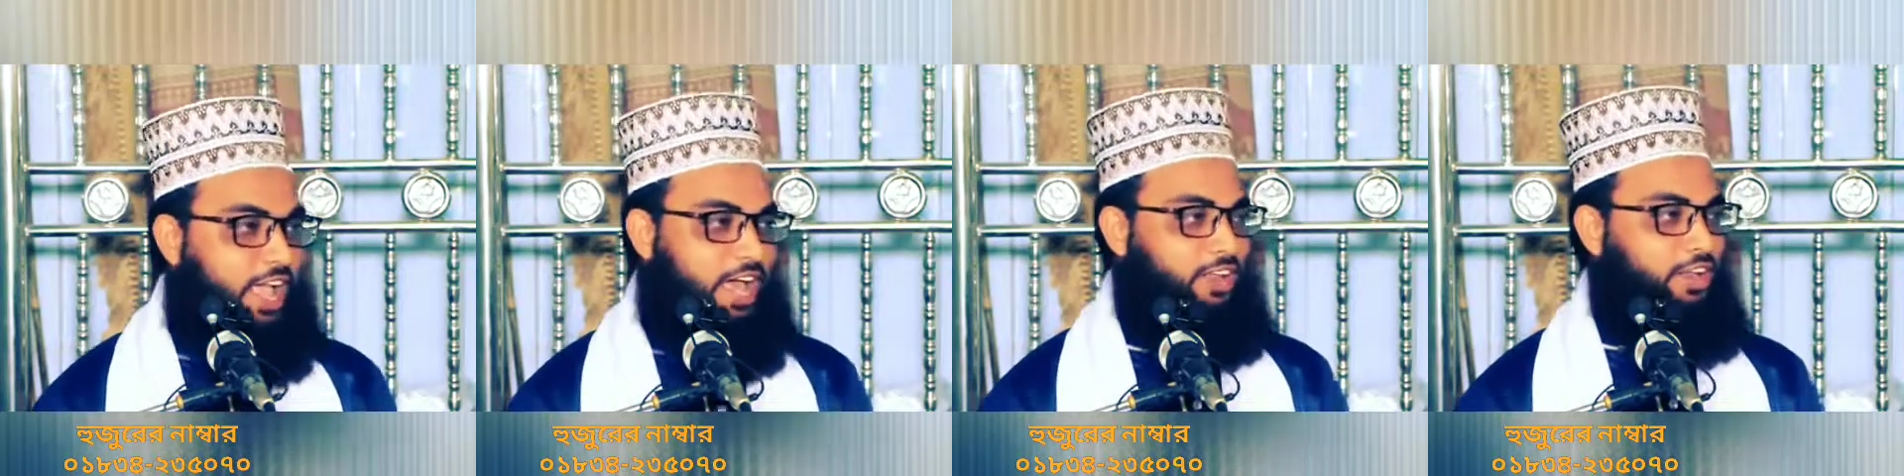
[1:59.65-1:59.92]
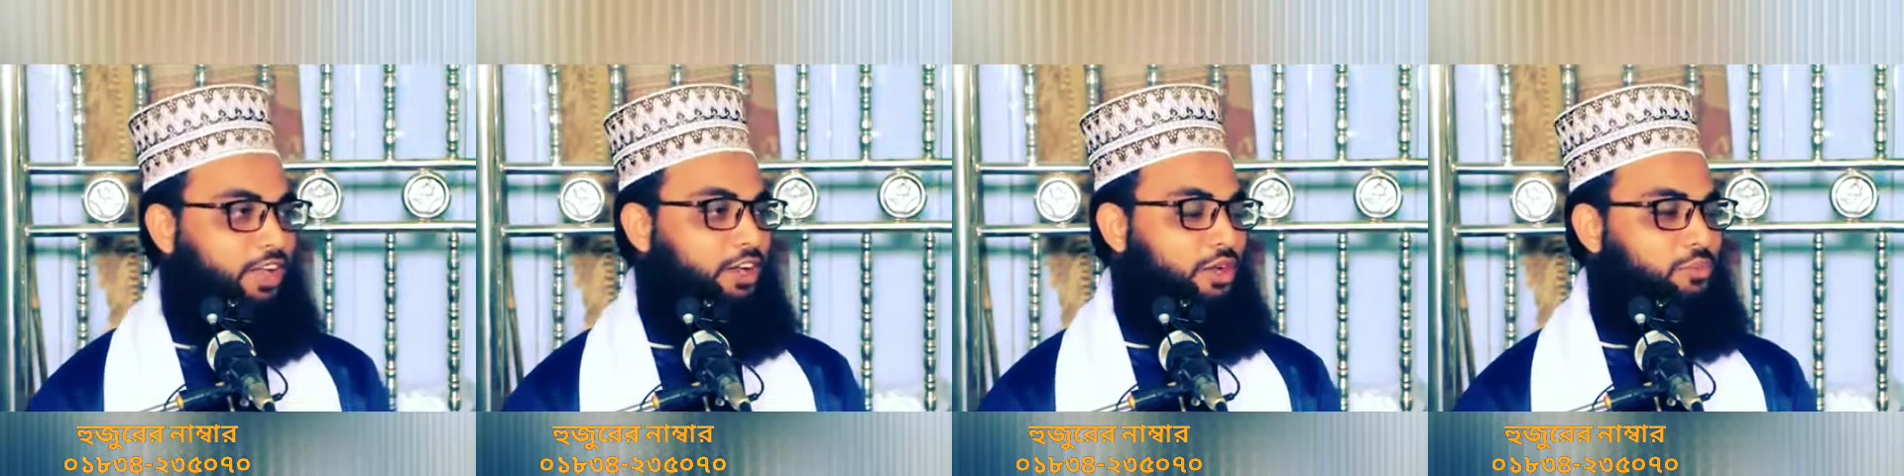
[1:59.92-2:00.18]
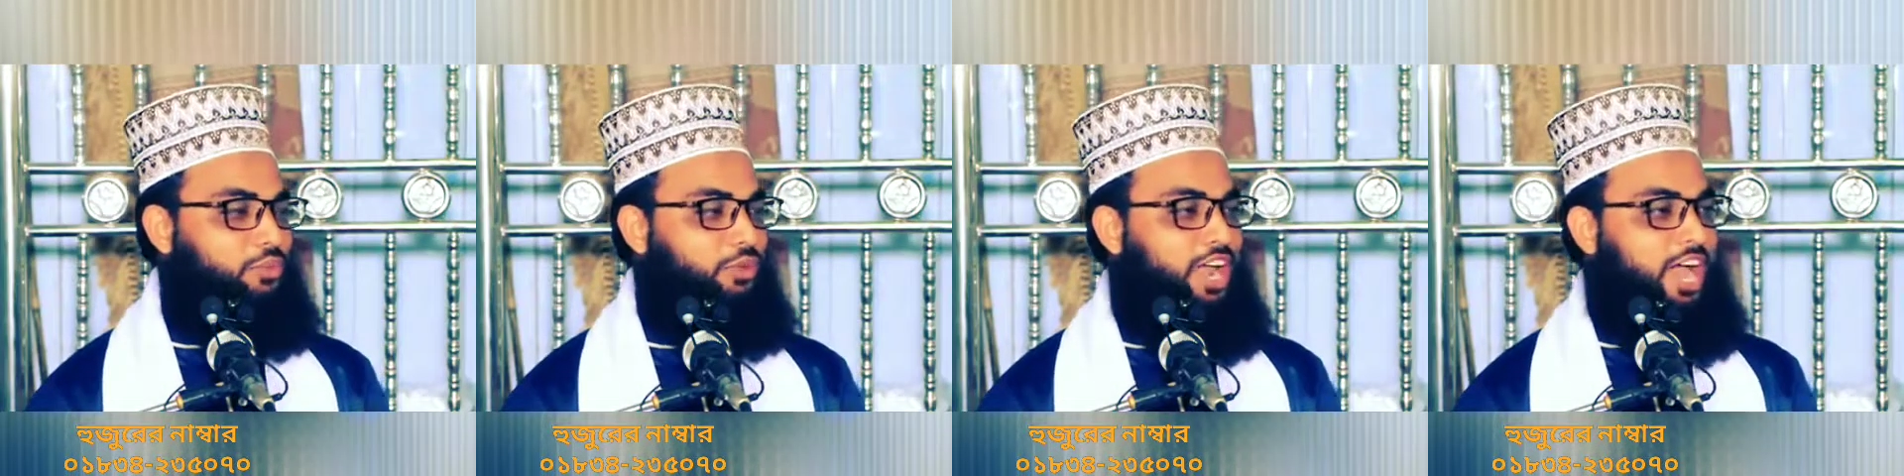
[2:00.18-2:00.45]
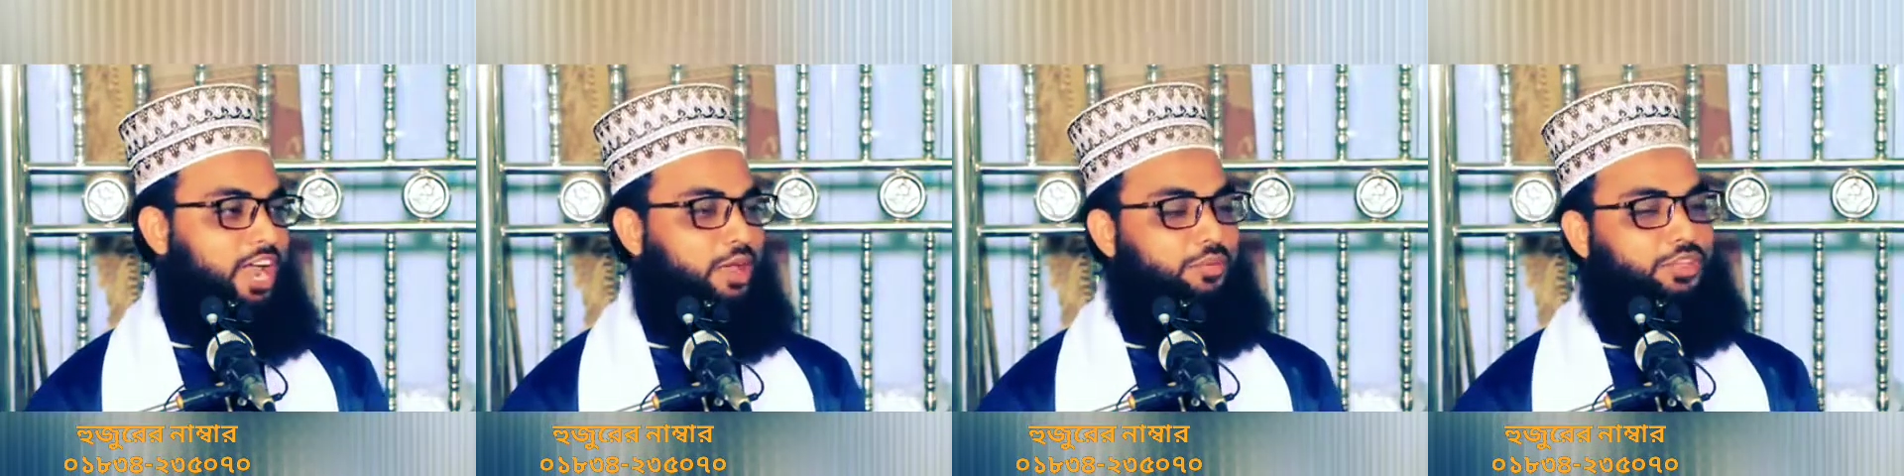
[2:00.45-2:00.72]
আল্লাহ রাব্বুল
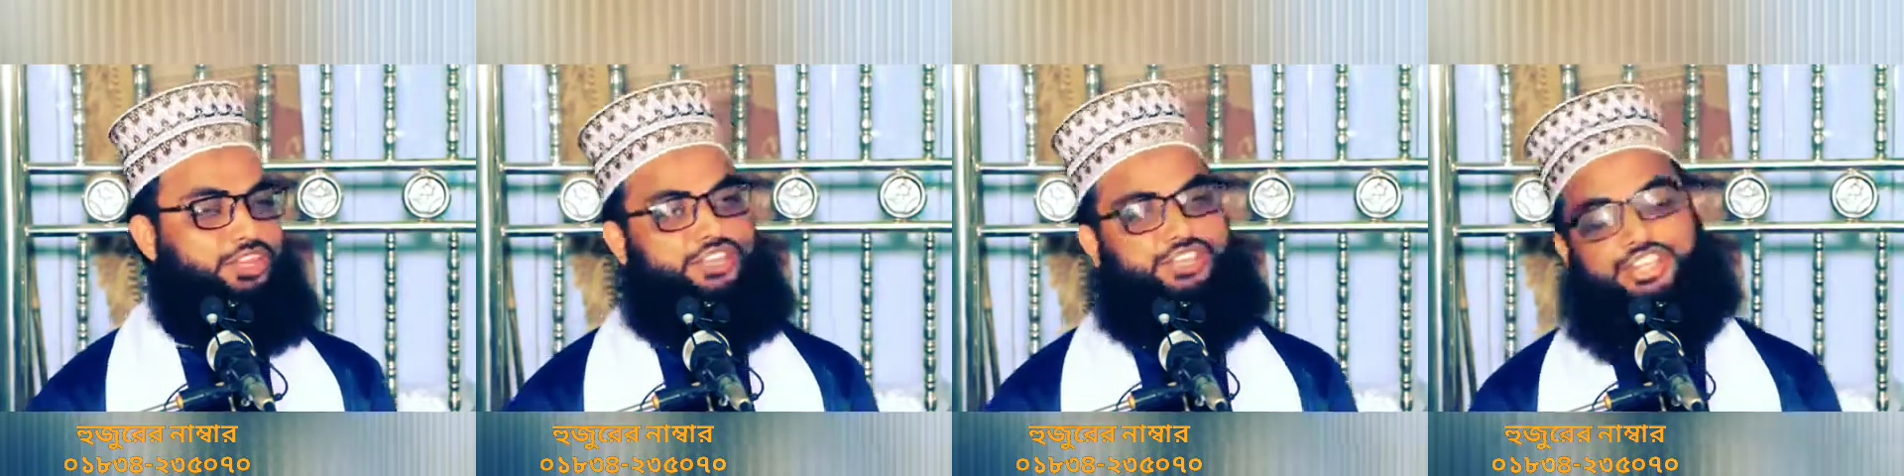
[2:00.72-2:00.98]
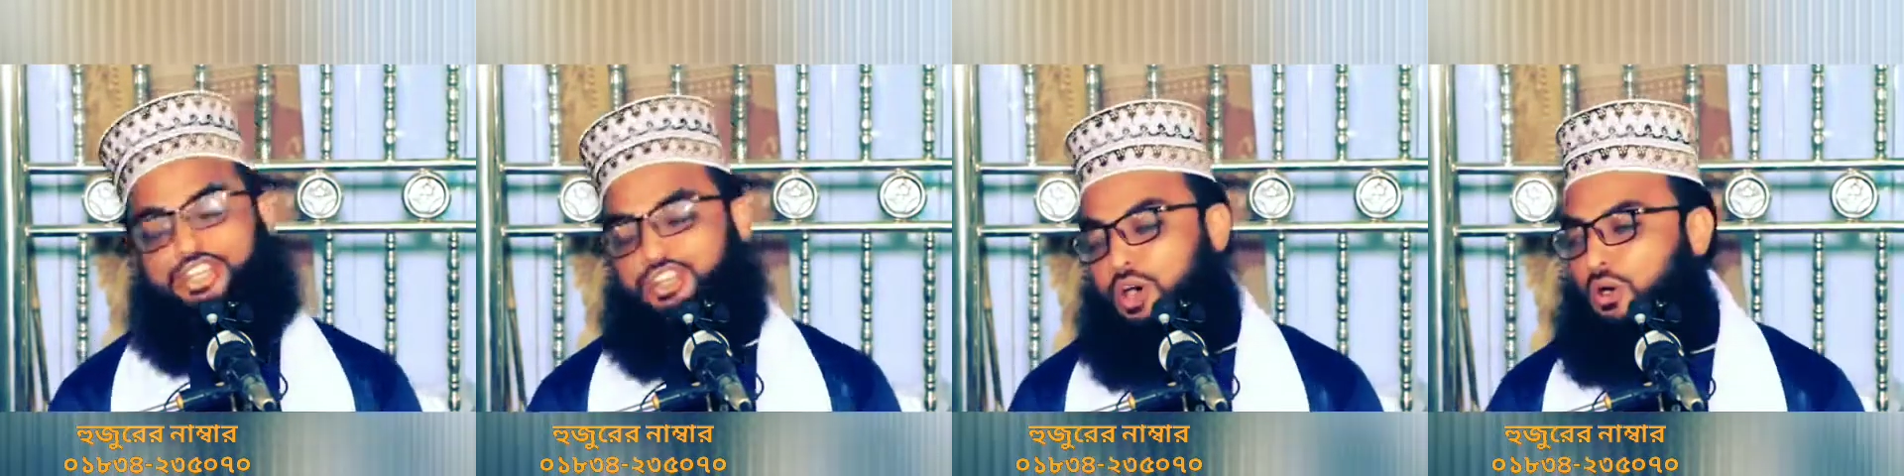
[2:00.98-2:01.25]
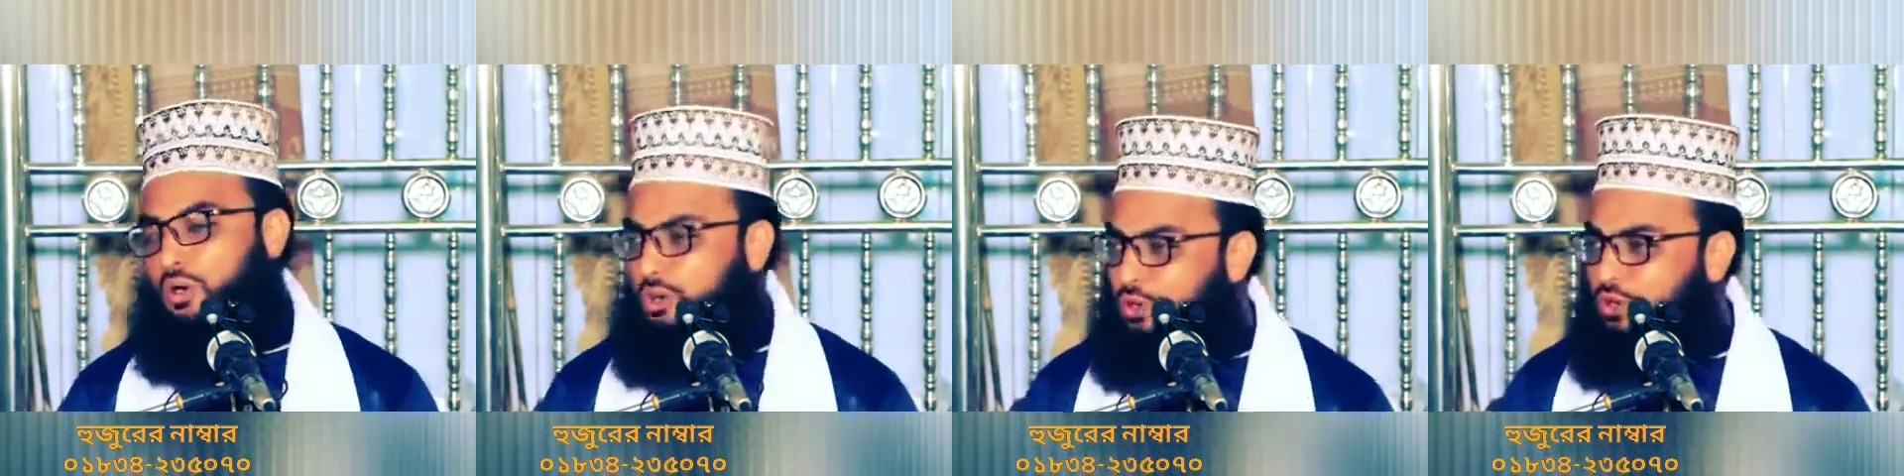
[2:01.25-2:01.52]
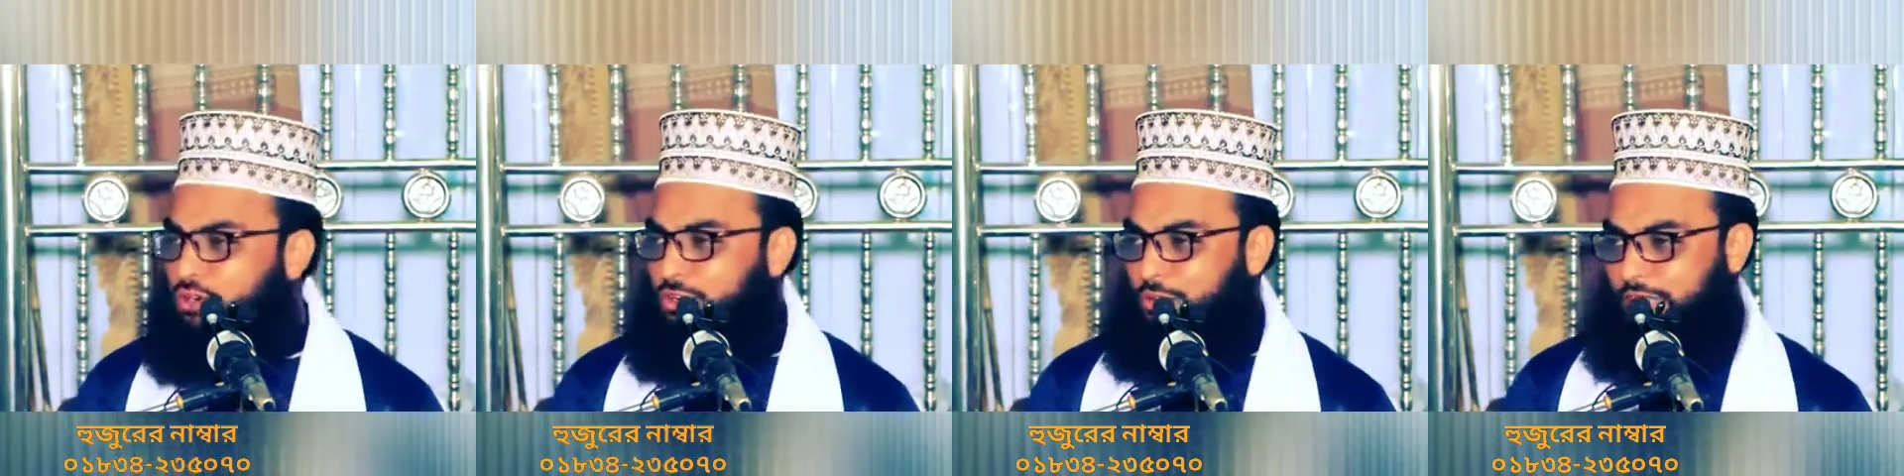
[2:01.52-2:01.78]
আলামিন সিও
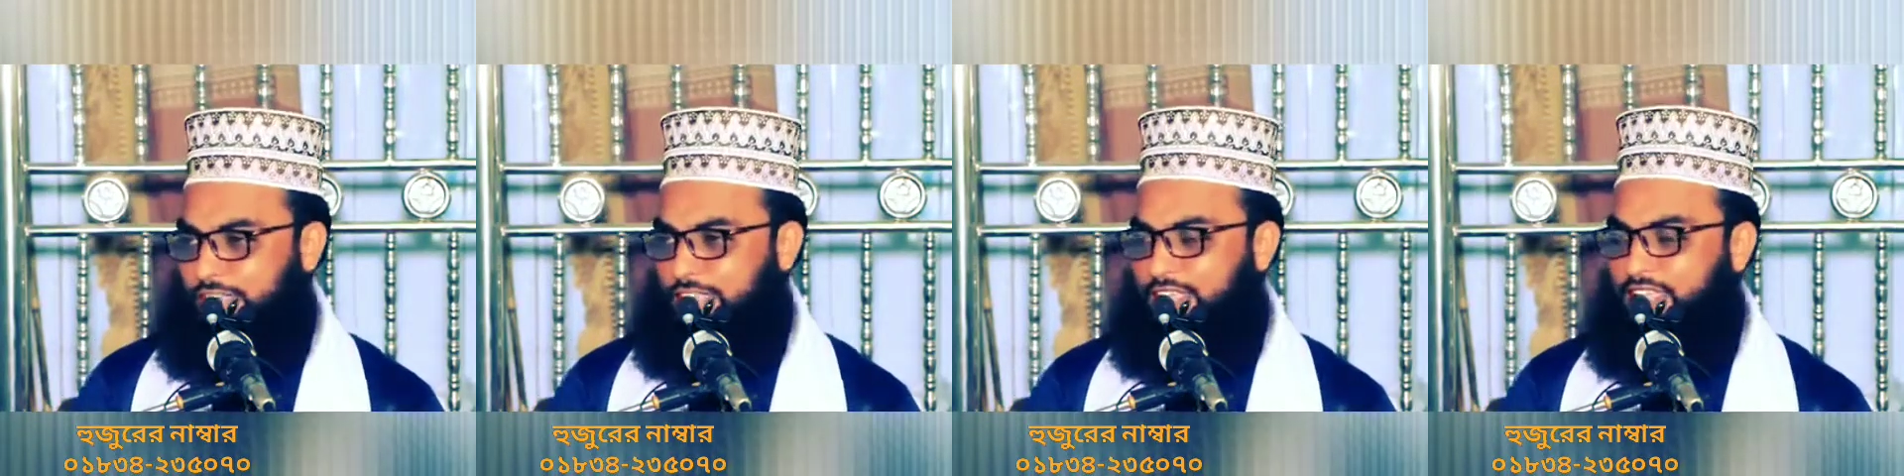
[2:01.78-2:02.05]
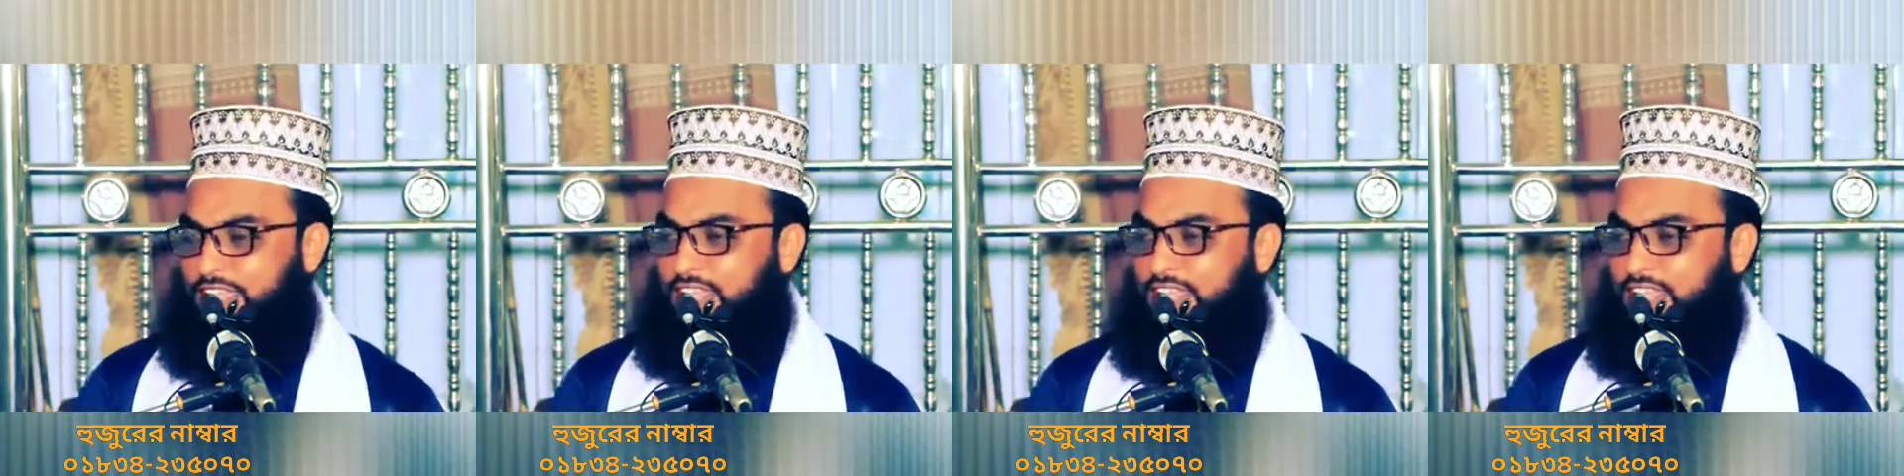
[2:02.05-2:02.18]
অনুগ্রহে